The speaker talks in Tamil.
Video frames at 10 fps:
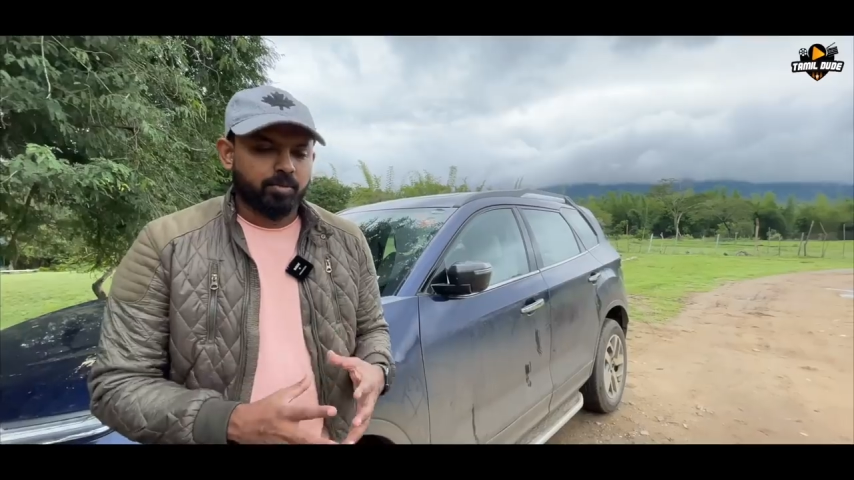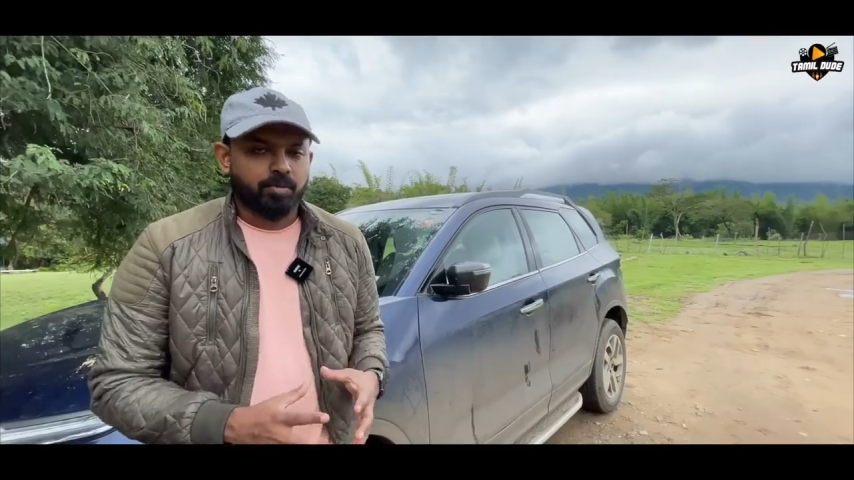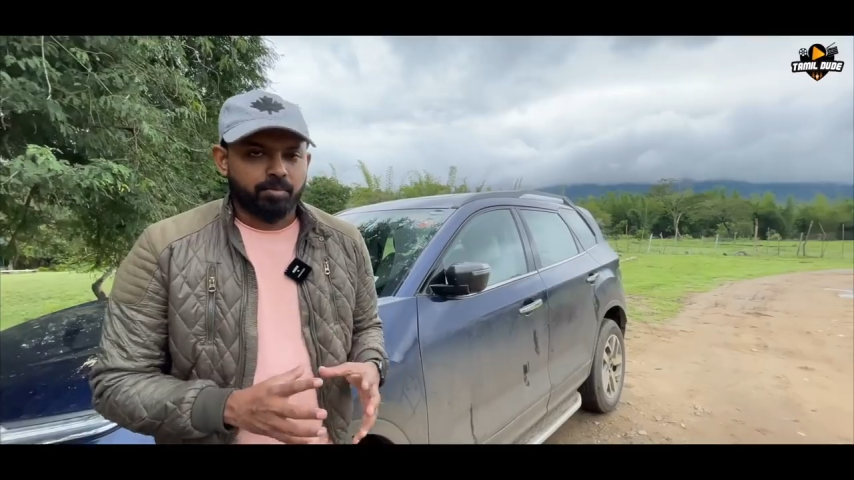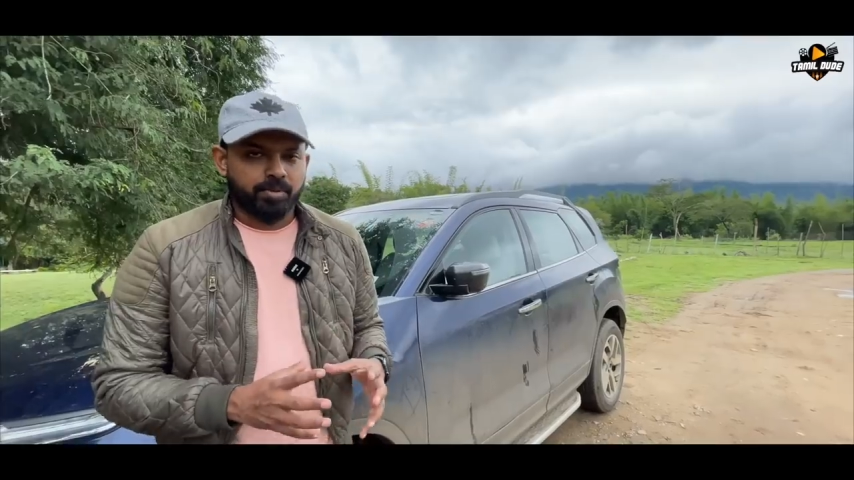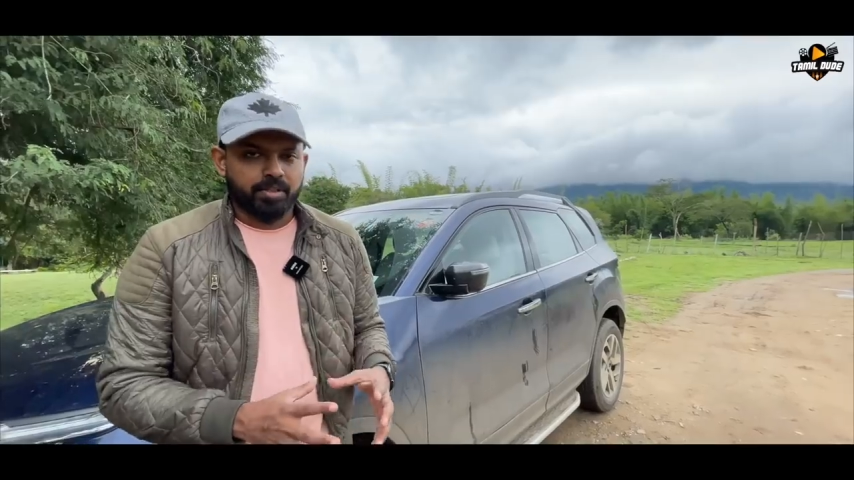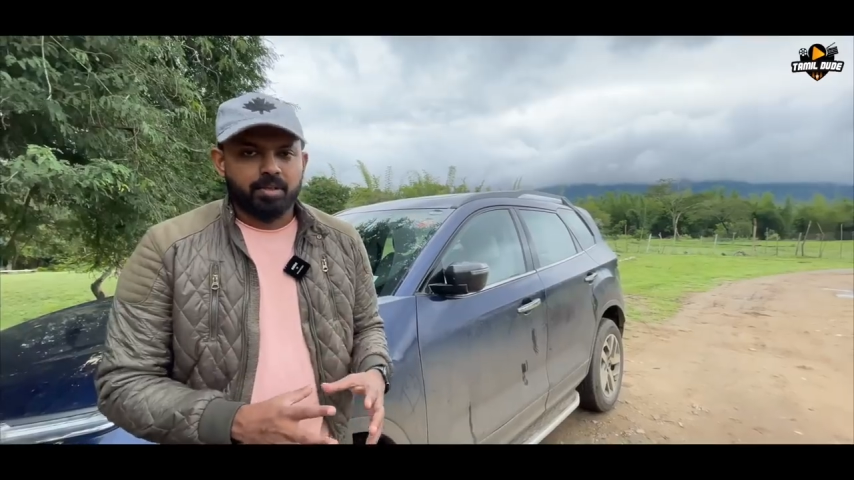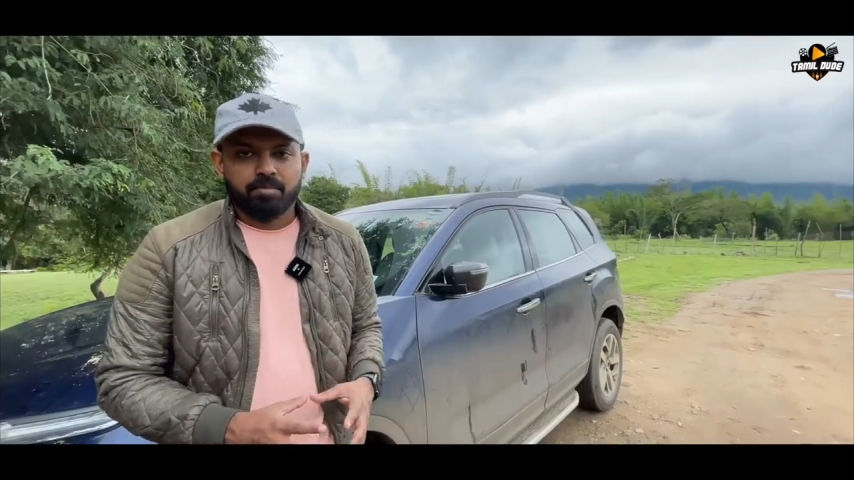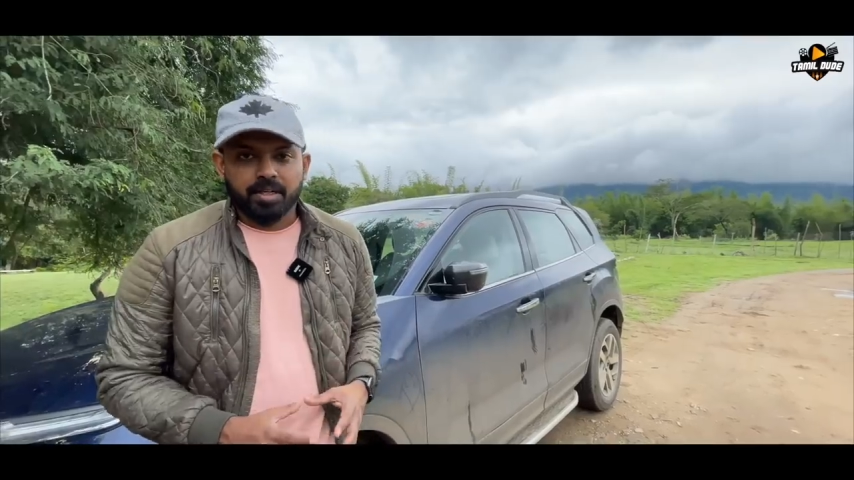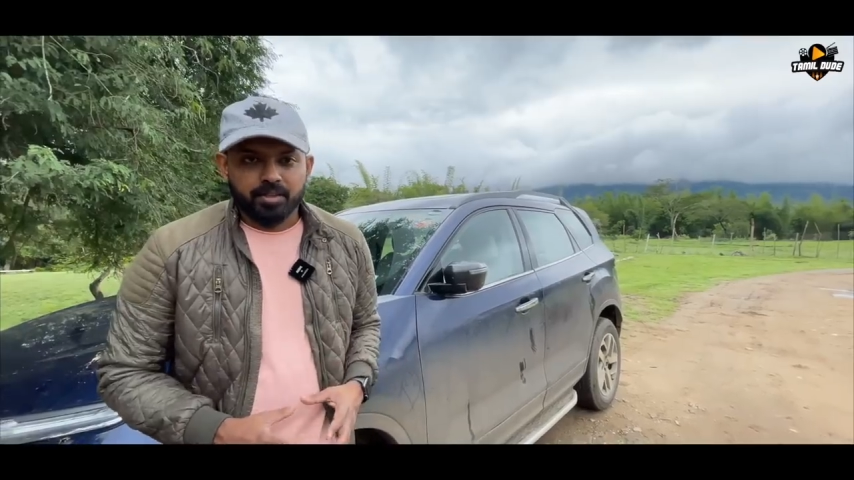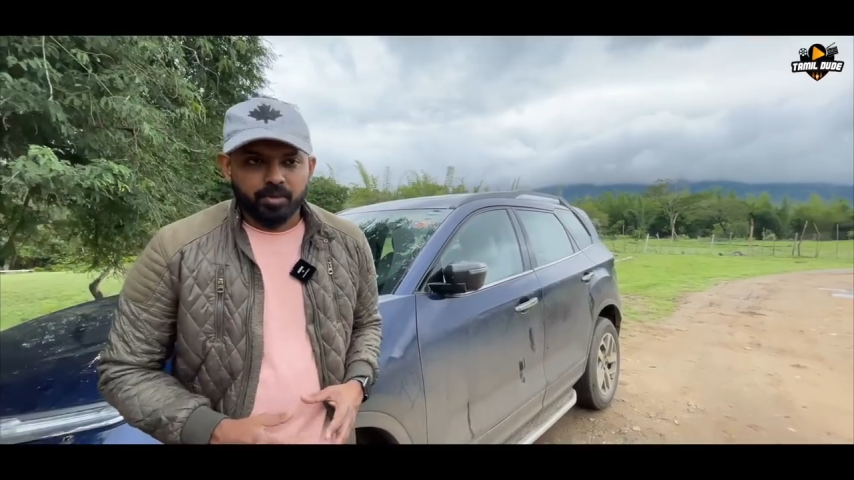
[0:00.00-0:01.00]
ஒரு ப்ராப்பர்ட்டி
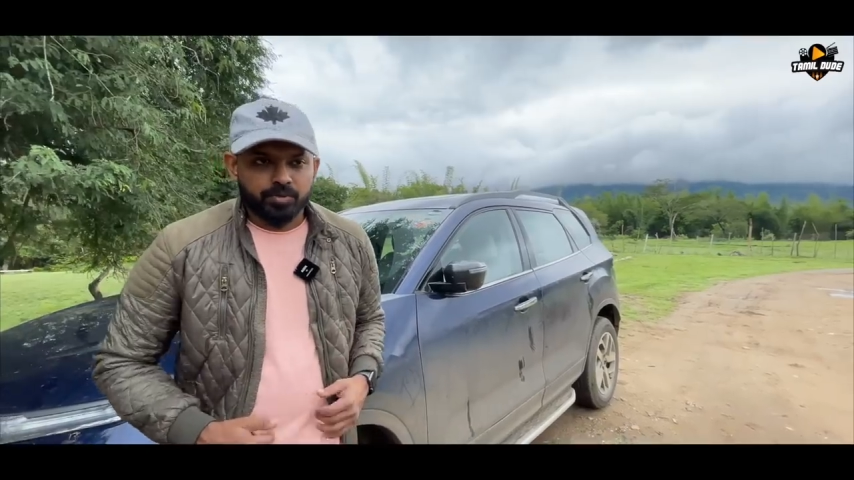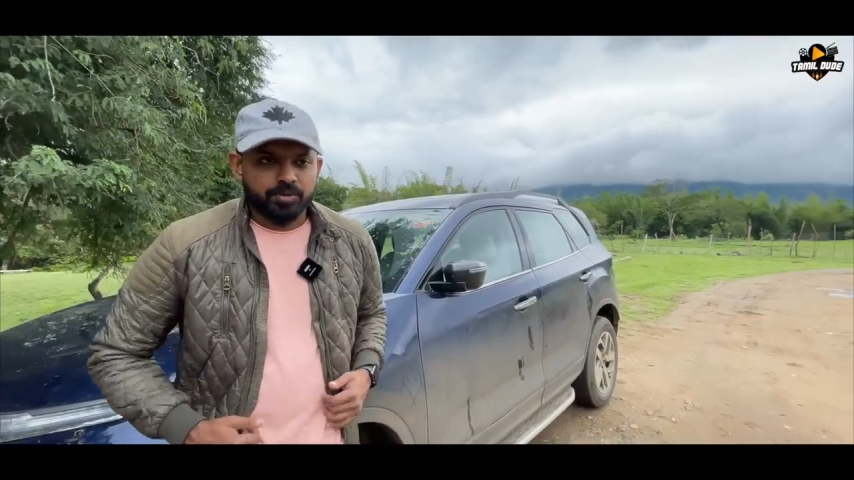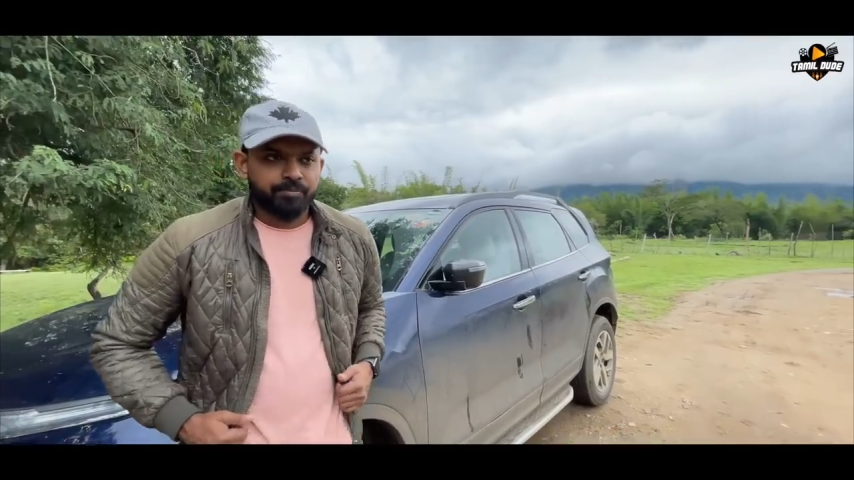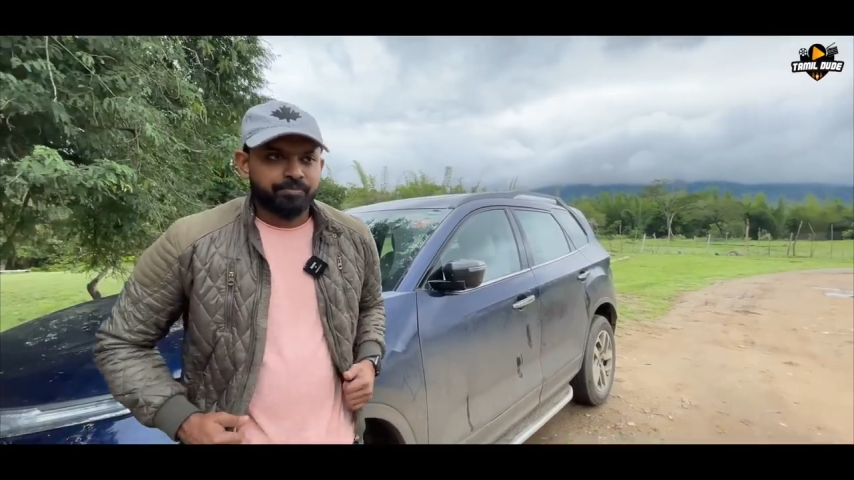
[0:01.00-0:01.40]
தான் மட் ஹவுஸ்